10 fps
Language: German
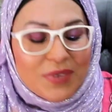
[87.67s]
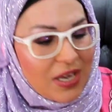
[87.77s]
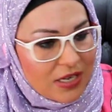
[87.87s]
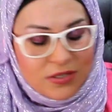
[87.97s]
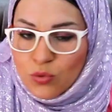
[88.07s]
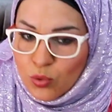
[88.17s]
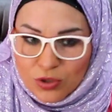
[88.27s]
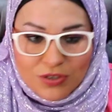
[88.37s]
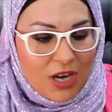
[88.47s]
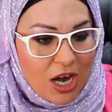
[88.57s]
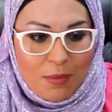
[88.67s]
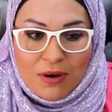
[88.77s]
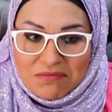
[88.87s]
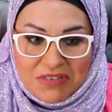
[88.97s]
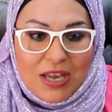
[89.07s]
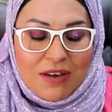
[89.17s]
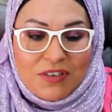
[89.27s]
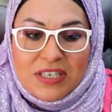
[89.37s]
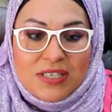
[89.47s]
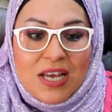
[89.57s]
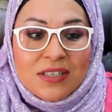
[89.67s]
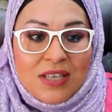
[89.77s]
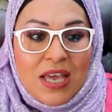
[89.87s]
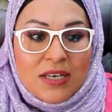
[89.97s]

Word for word: Also gut. Aber wie gesagt,